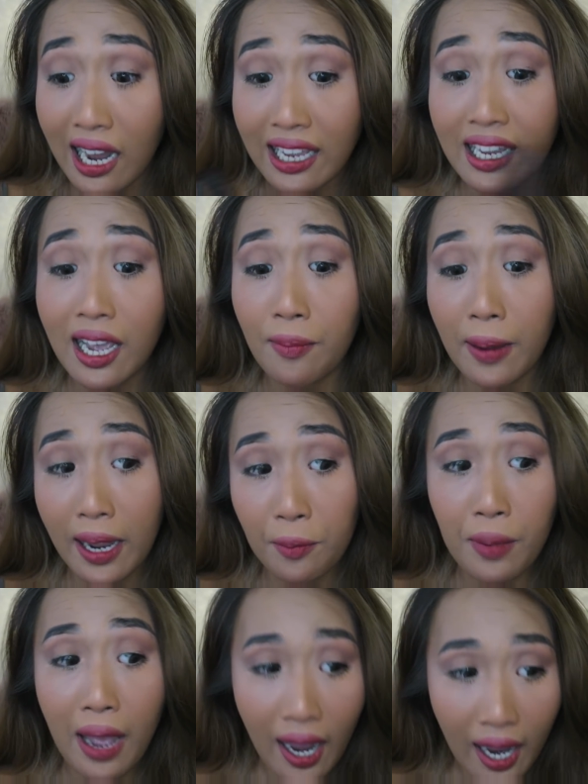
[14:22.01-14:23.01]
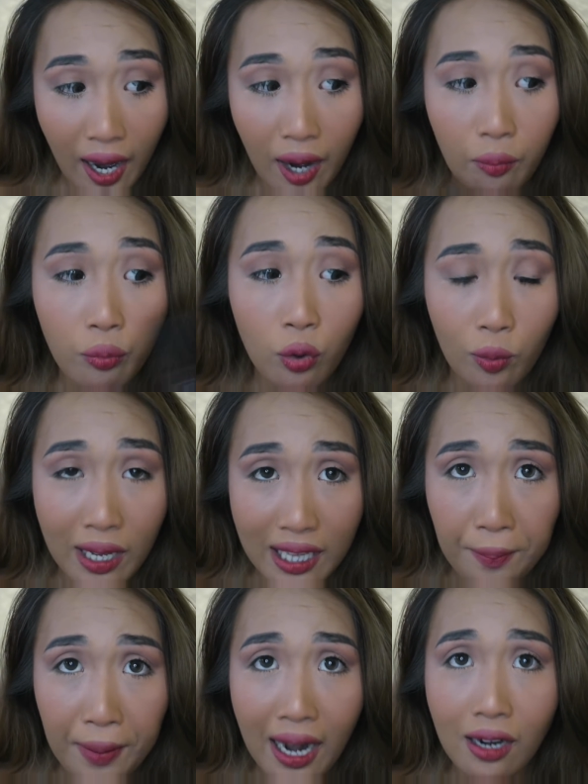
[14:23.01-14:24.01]
lagi nggak pengen pakai bulu
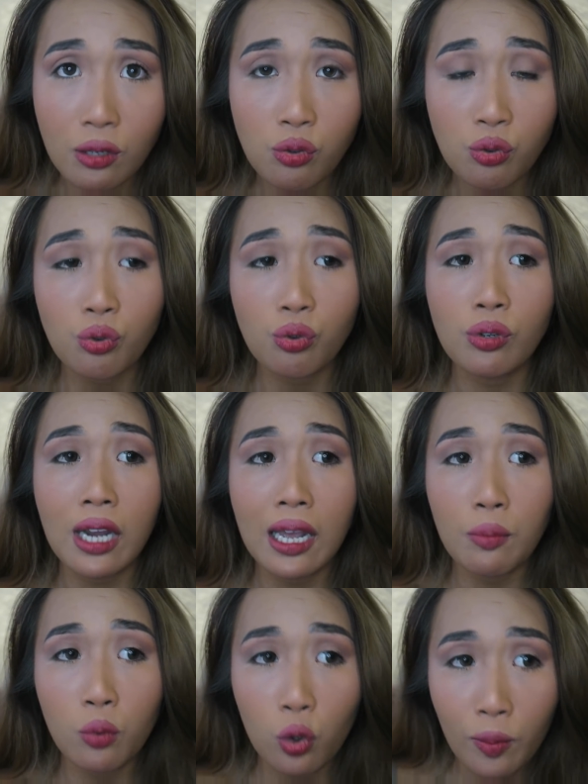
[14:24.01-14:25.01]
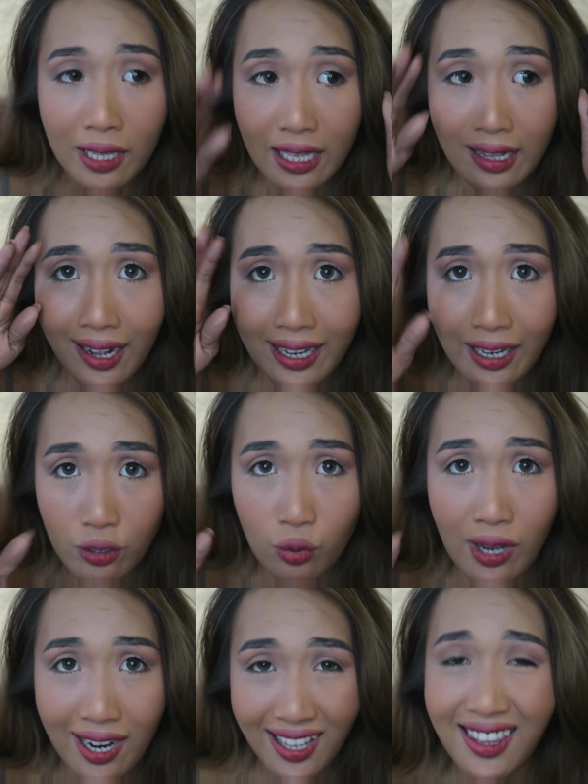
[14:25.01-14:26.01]
mata palsu dan bulu matanya kalian
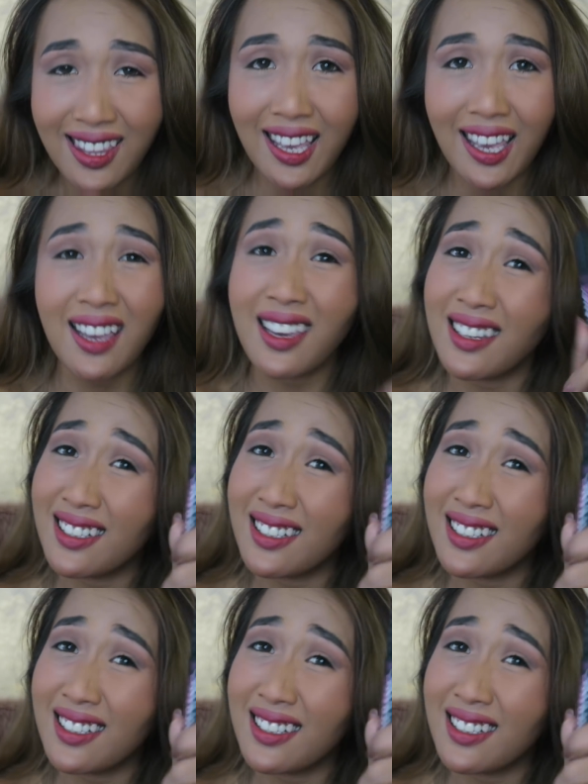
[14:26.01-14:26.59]
sudah lentik